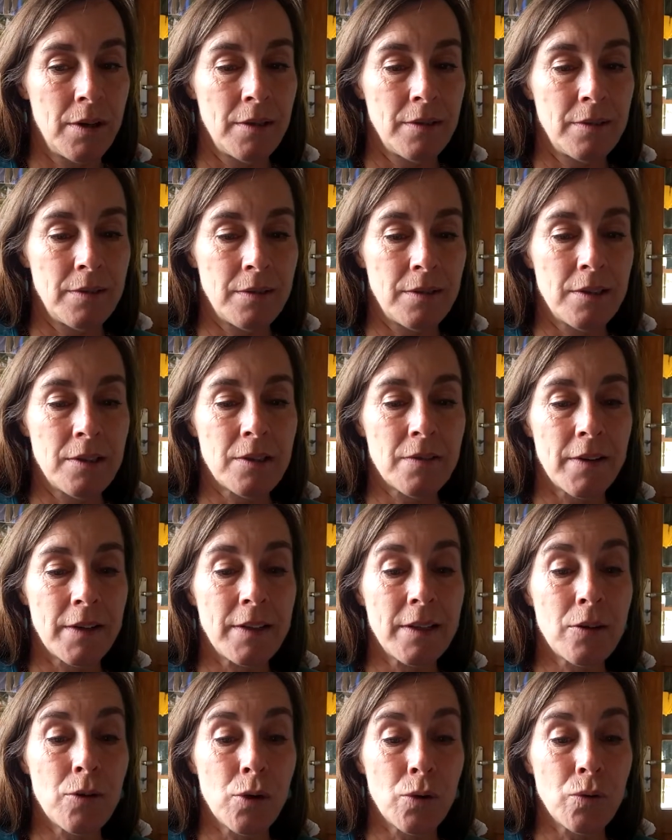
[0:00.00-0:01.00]
Sie sind zwar
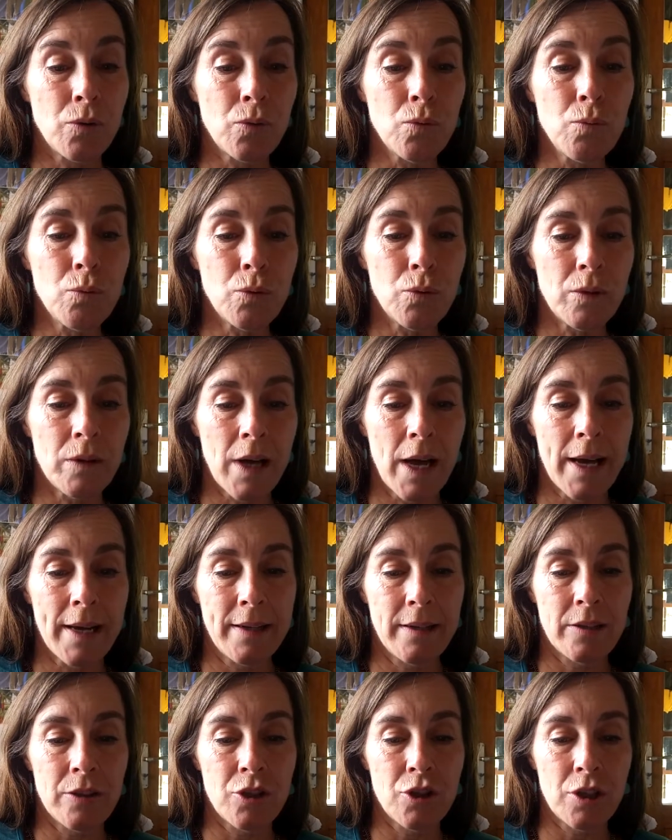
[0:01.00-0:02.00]
in die Konsumgüter
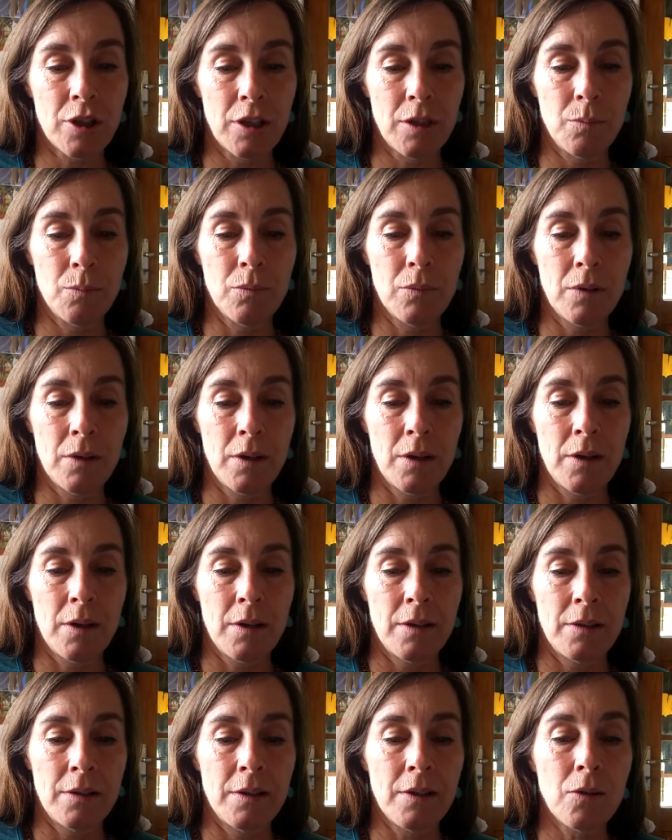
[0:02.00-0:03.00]
eingeschrieben,
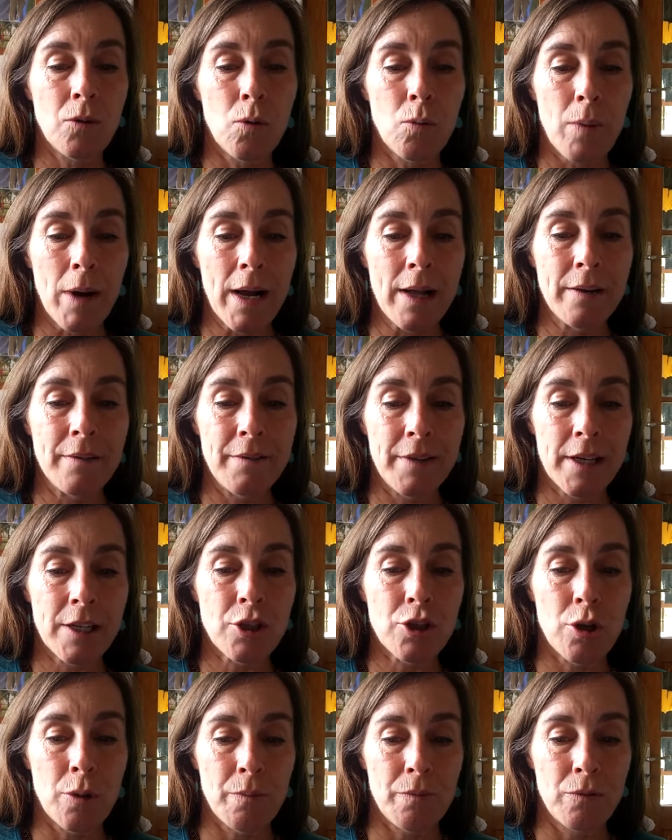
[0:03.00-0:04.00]
die in globalen
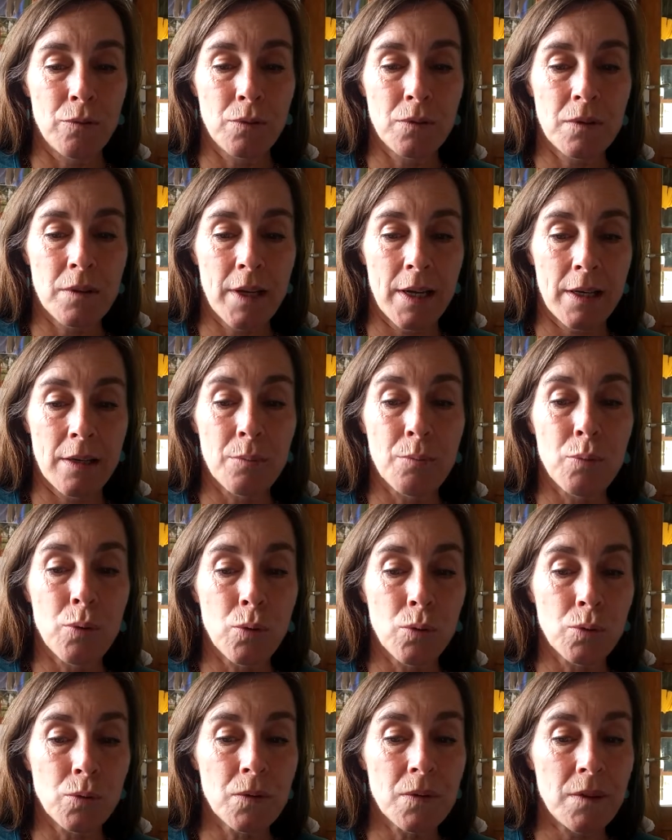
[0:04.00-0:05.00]
Wertschöpfungsketten
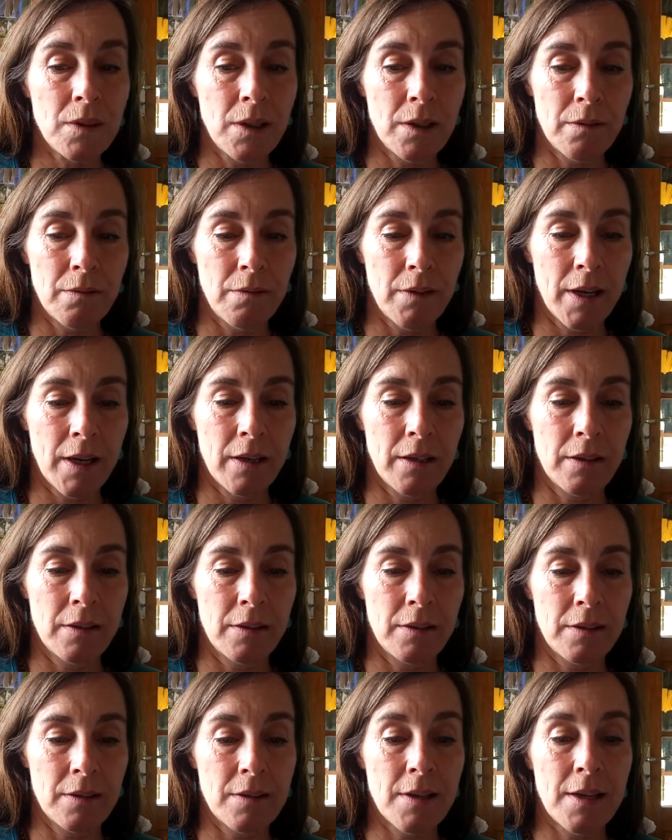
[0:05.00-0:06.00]
produziert werden,
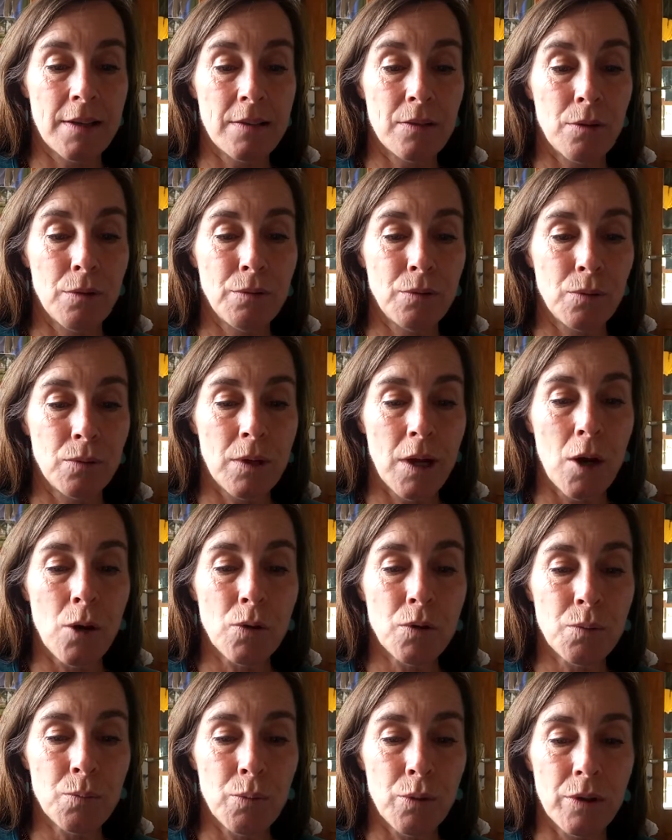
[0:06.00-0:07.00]
das heißt oft unter
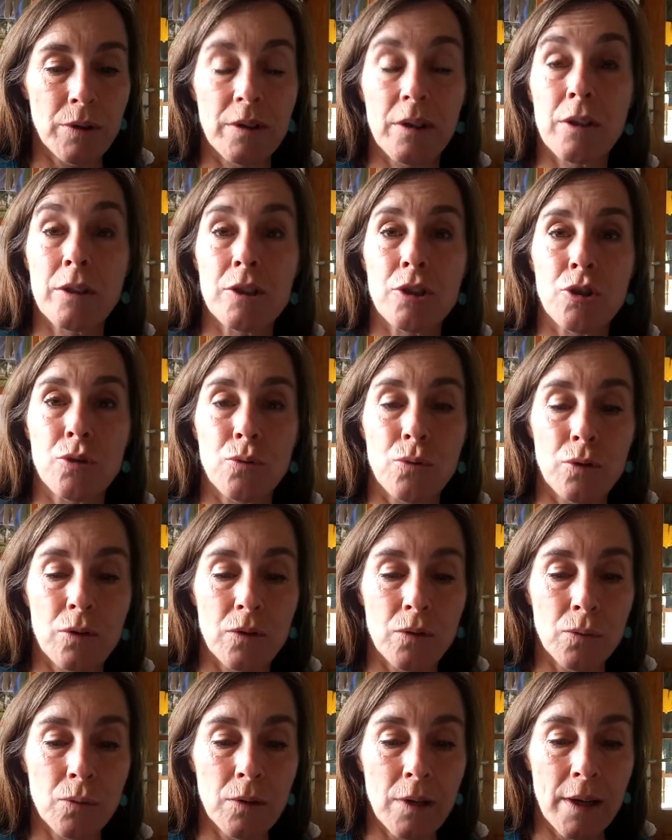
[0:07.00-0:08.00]
ausbeuterischen und
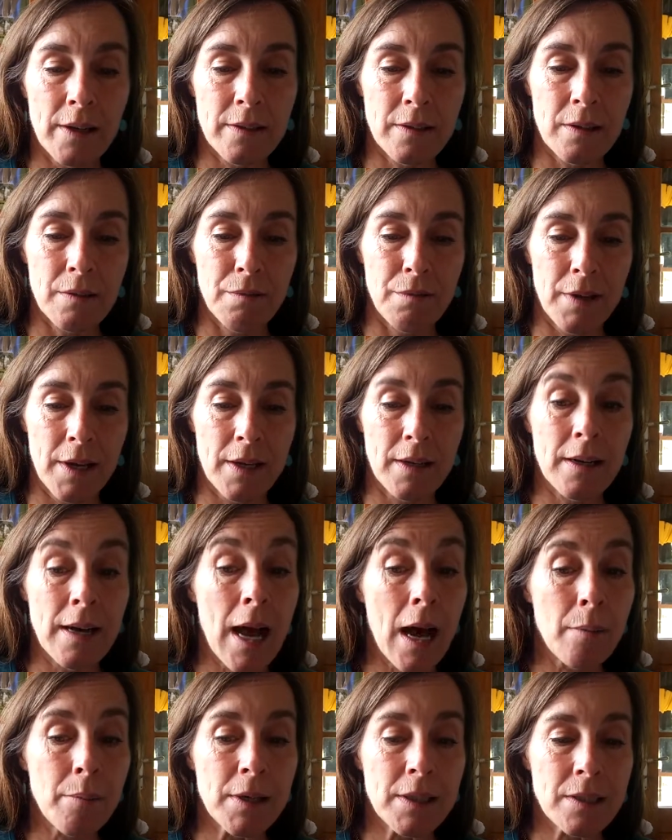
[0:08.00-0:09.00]
gesundheitsgefährdenden
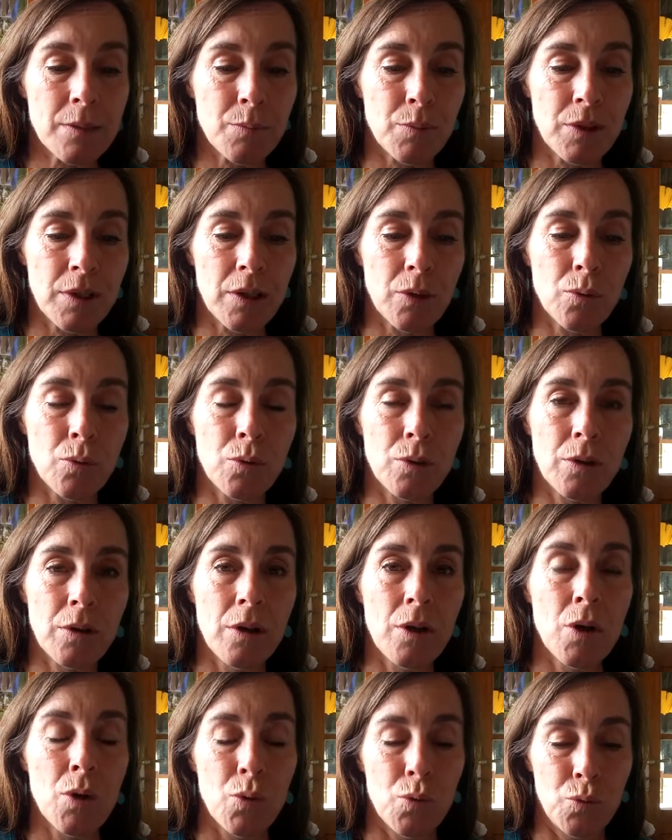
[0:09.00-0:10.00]
Arbeitsbedingungen
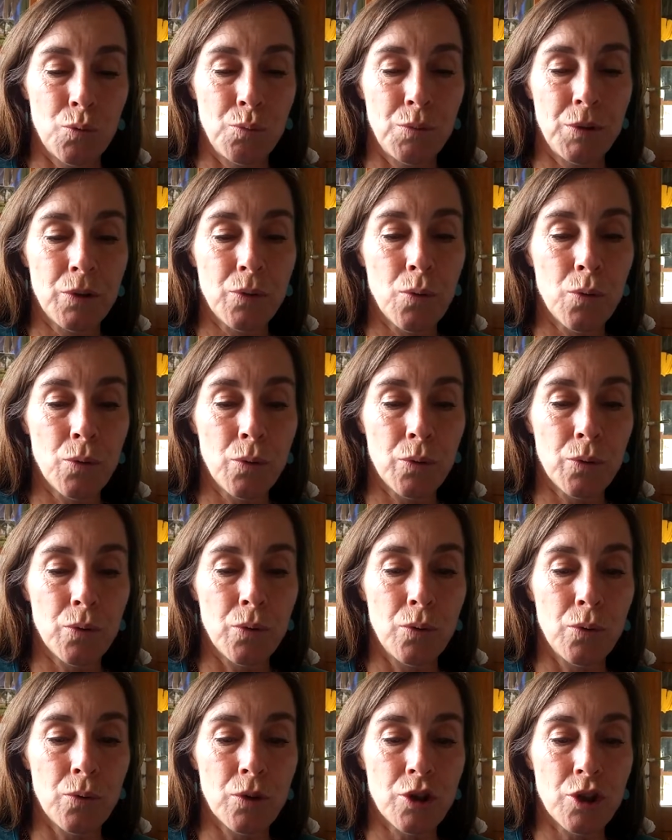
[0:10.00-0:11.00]
und mit hohen
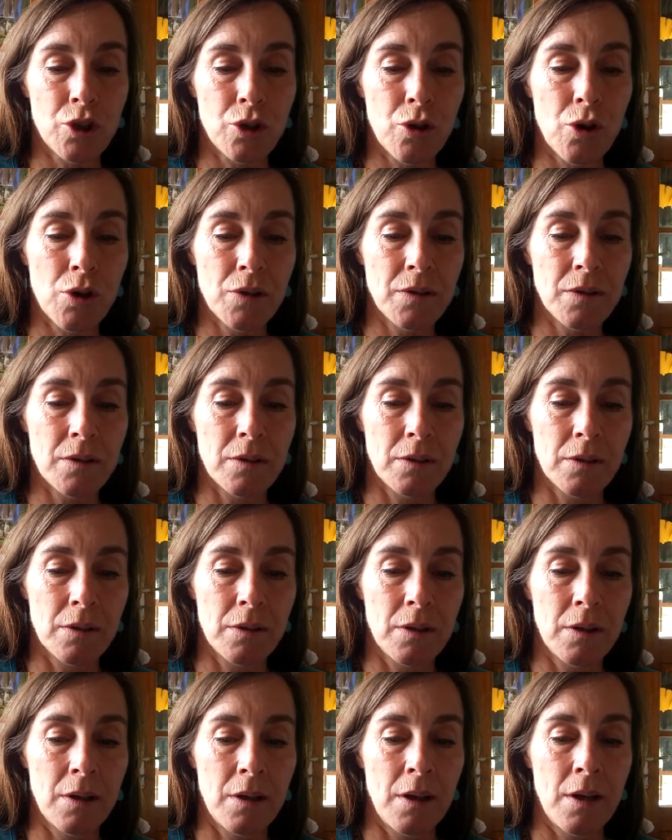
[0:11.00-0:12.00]
ökologischen Kosten.
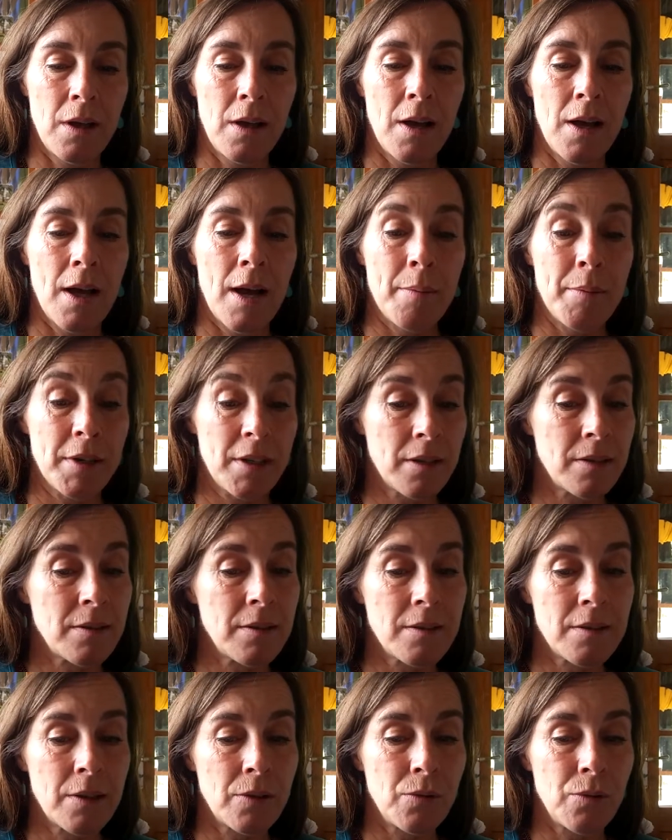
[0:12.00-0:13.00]
Aber das
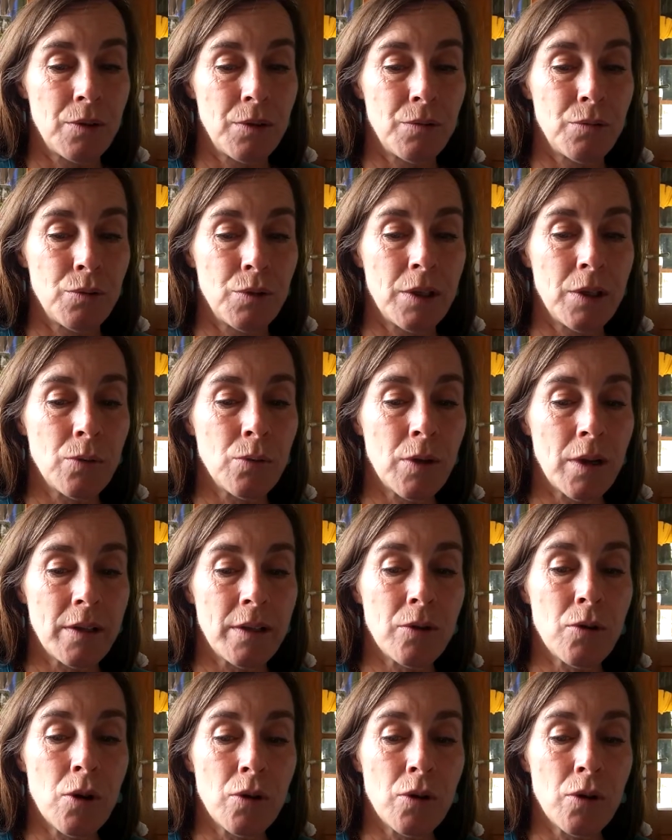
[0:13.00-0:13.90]
ist natürlich für den oder die